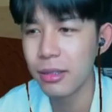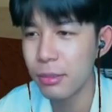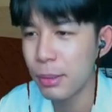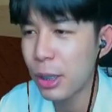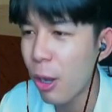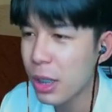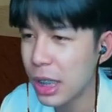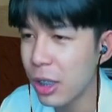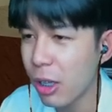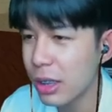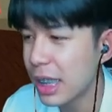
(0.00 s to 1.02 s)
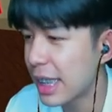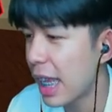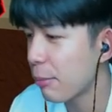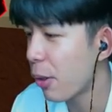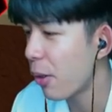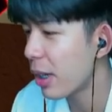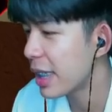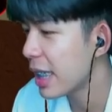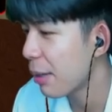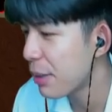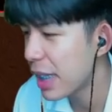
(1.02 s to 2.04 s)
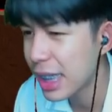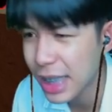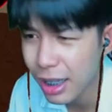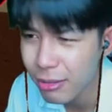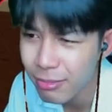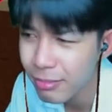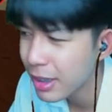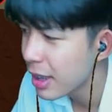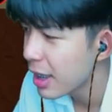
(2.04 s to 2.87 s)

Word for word: ไม่ต้องเอาเยอะหรอกหนึ่งแสนพอไอ้เหี้ยพี่ก็สักครั